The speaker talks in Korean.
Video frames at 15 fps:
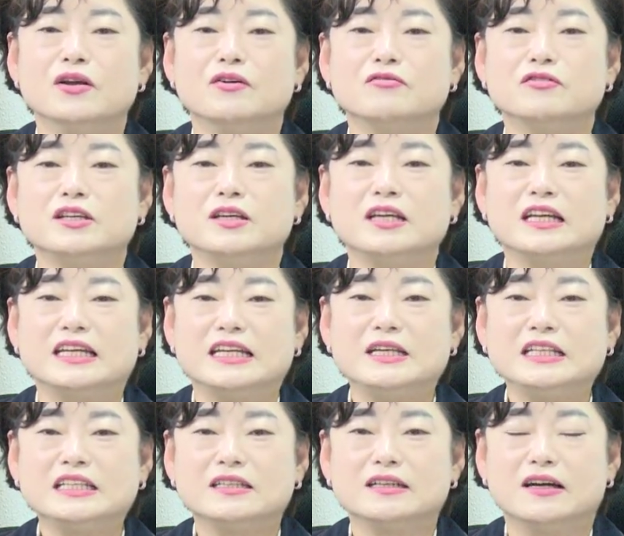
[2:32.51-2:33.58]
우리
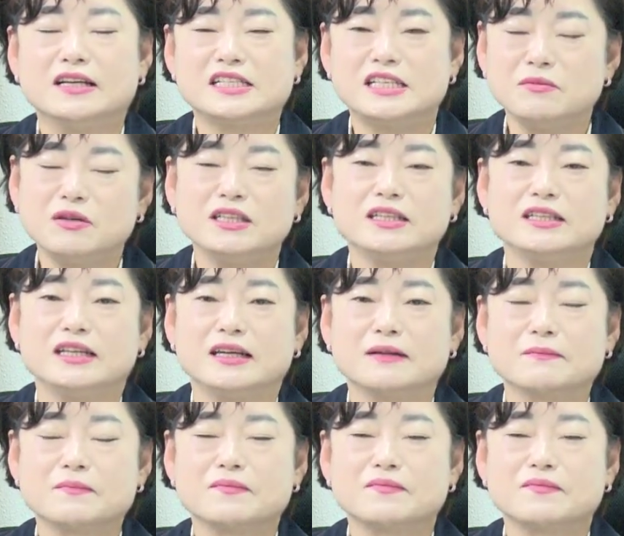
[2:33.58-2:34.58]
인, 어, 시민들이